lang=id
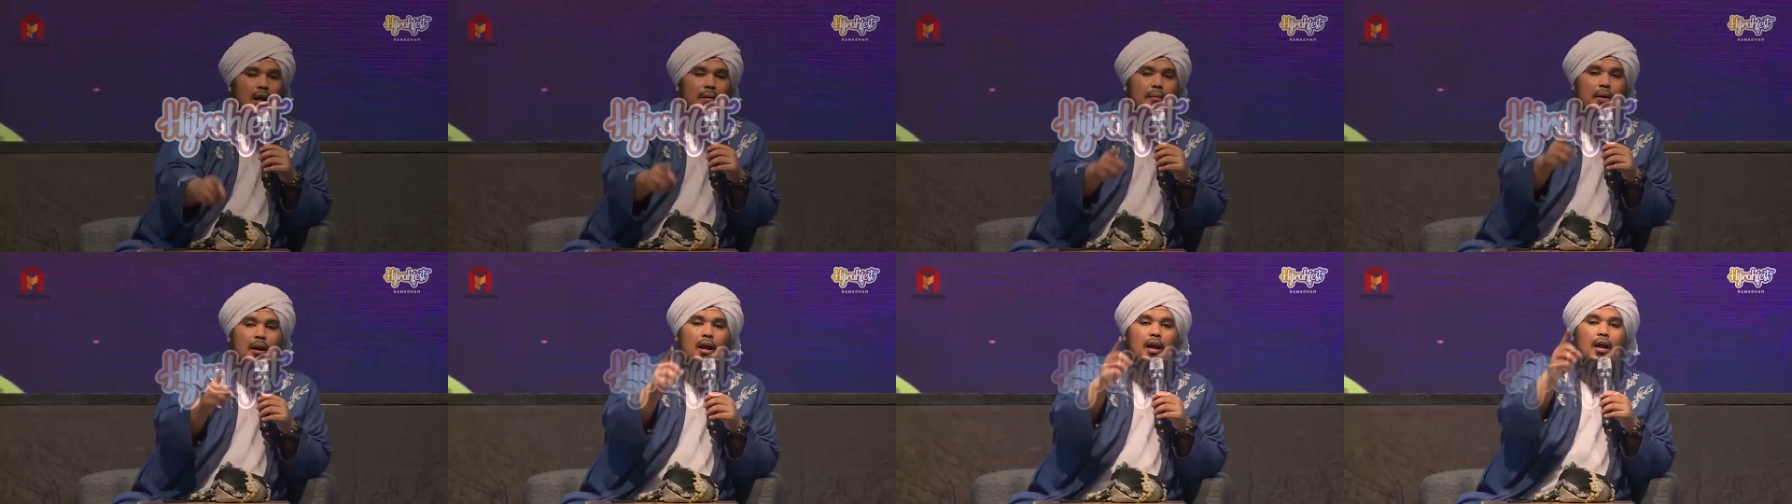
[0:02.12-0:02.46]

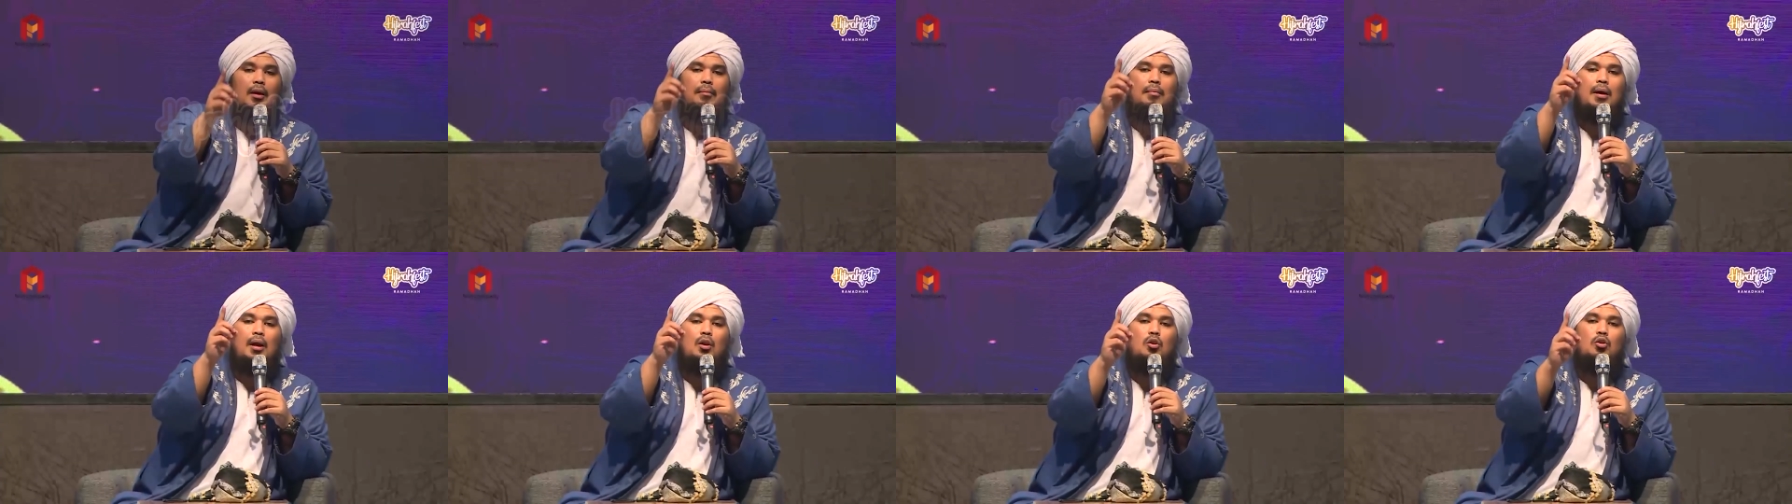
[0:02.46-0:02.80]
Innamal
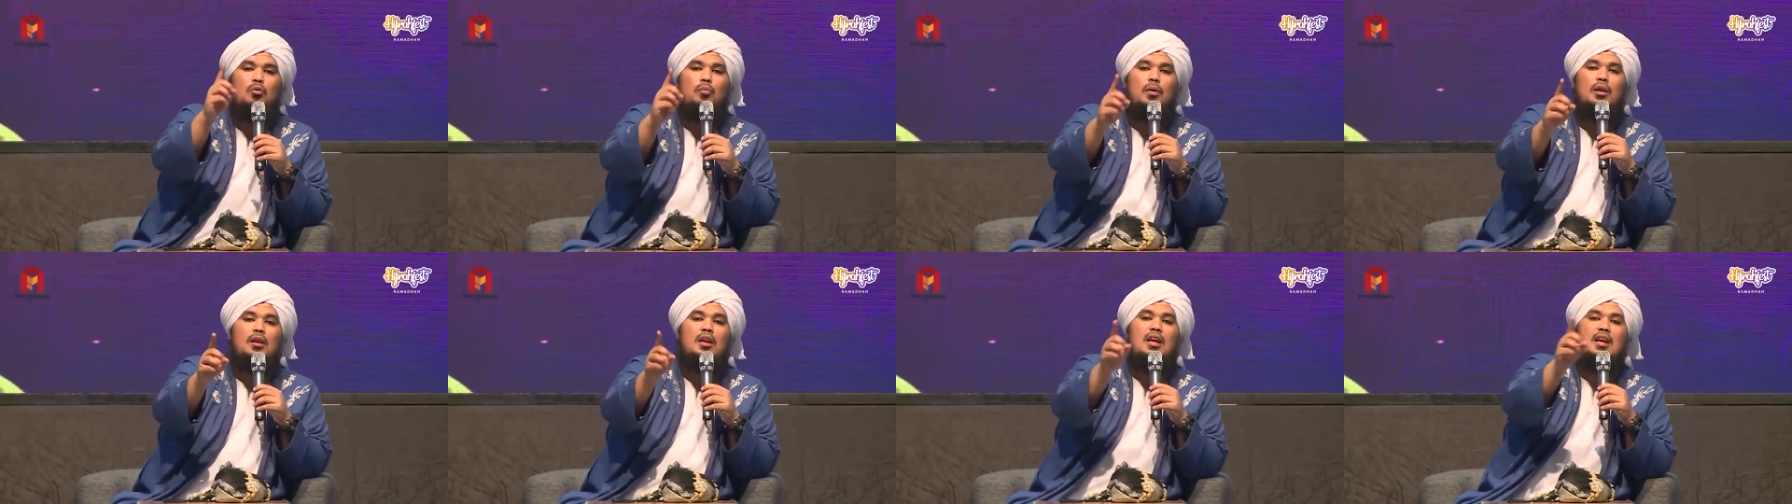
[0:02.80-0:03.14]

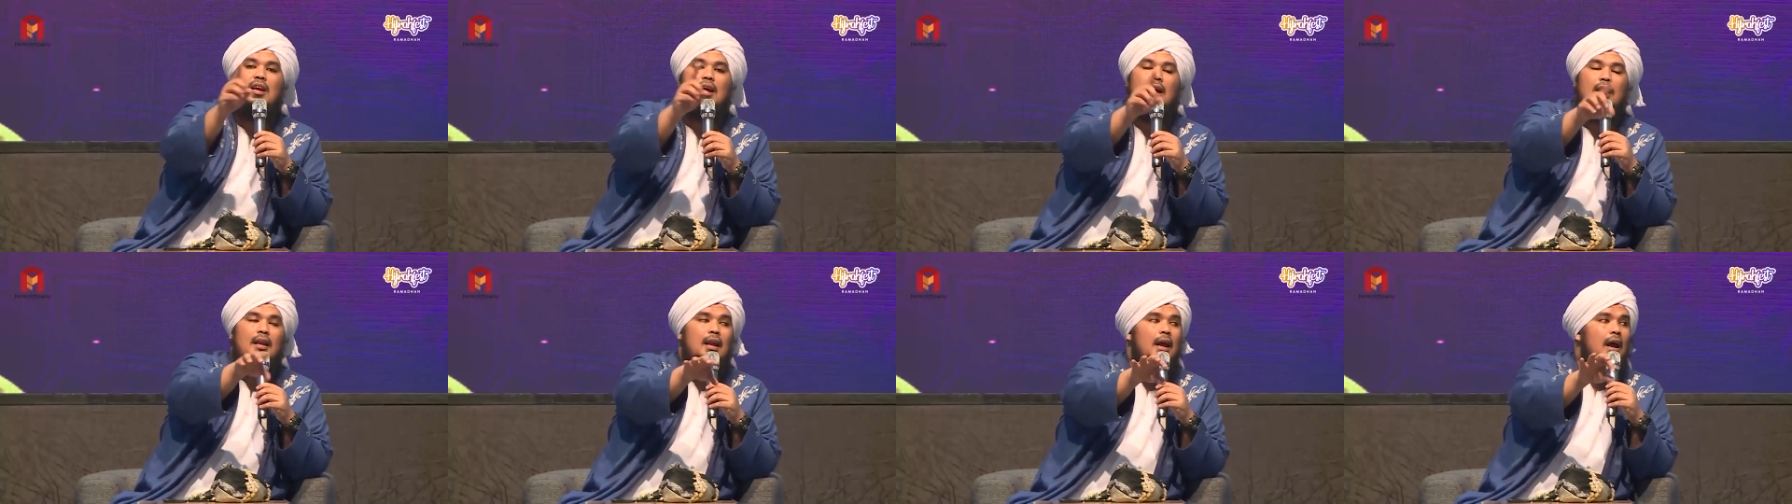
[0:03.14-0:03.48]
a'malu bin
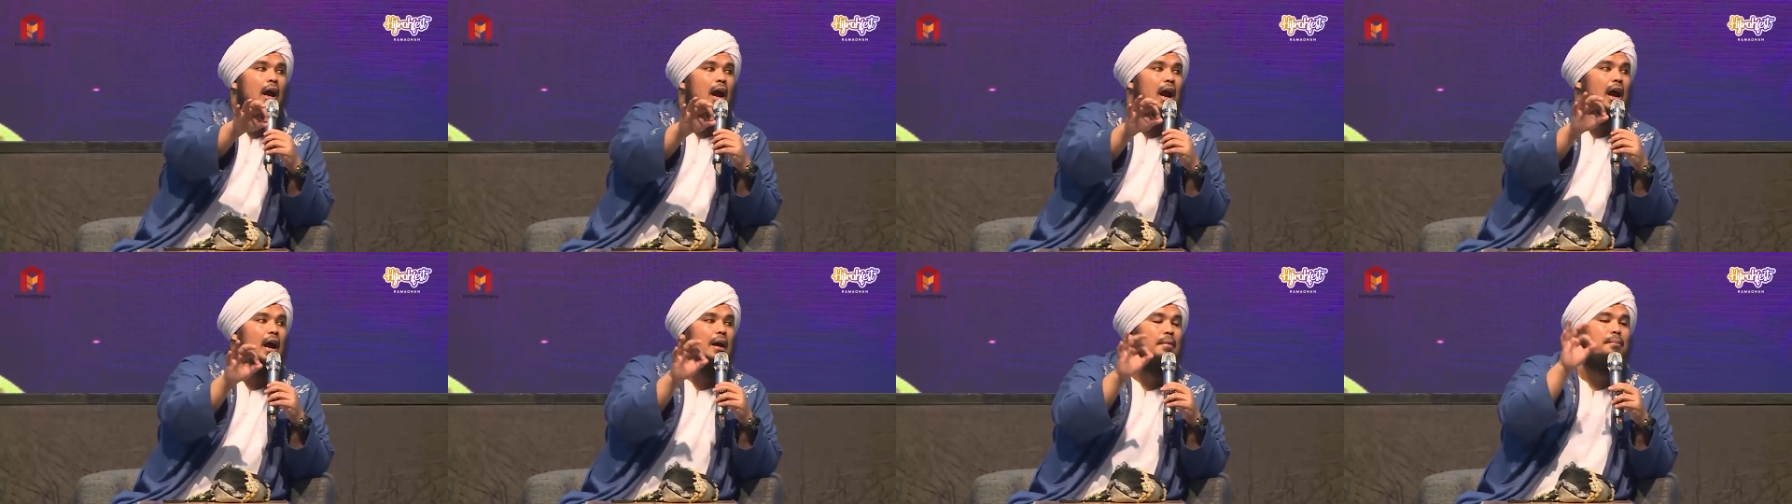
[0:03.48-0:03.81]
niat.
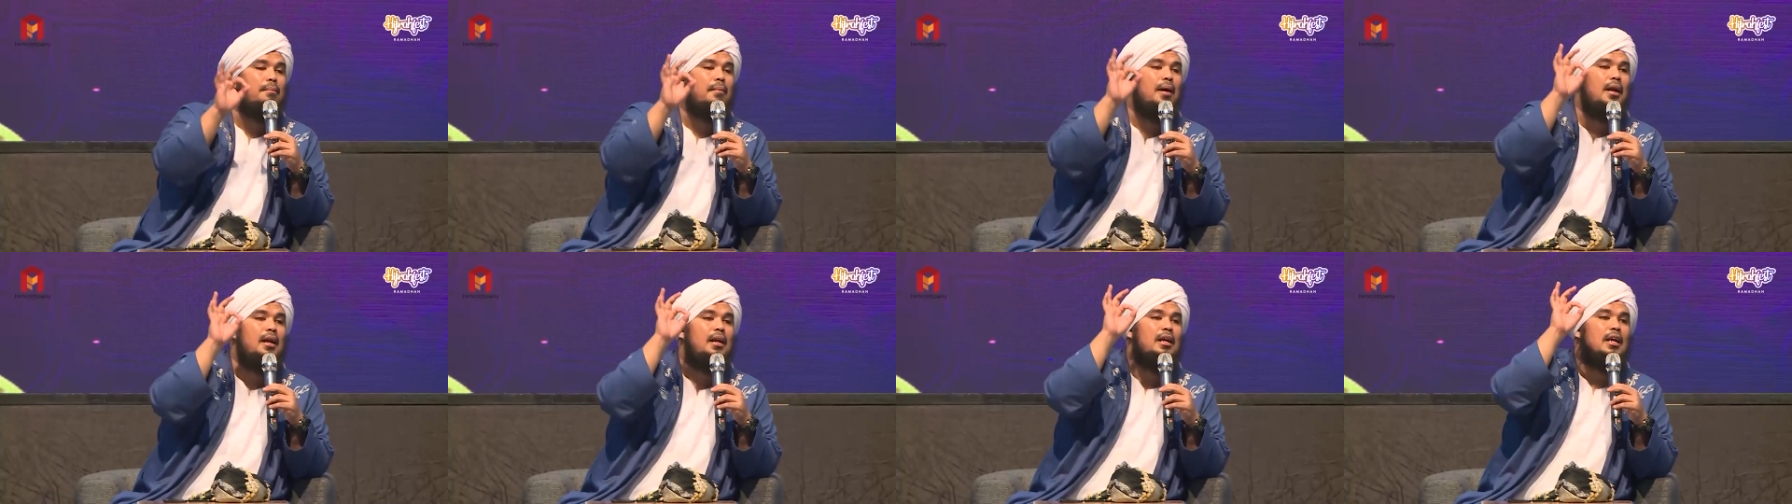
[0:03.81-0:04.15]

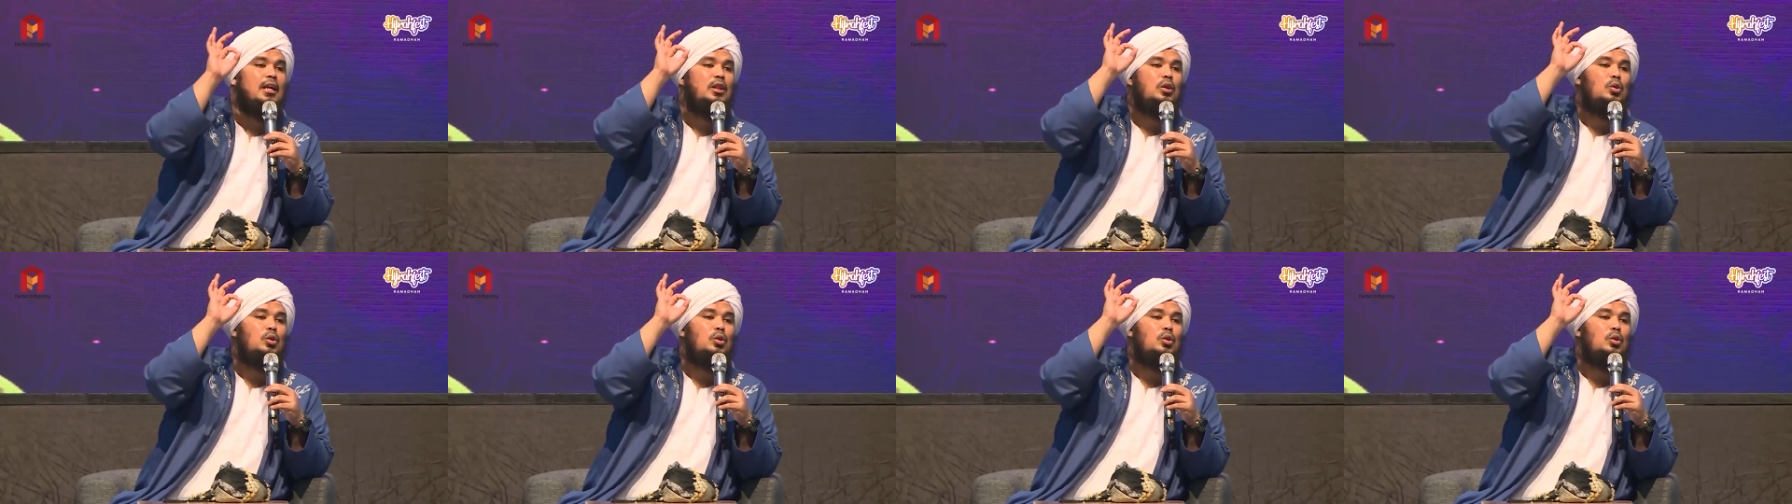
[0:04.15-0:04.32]
Amal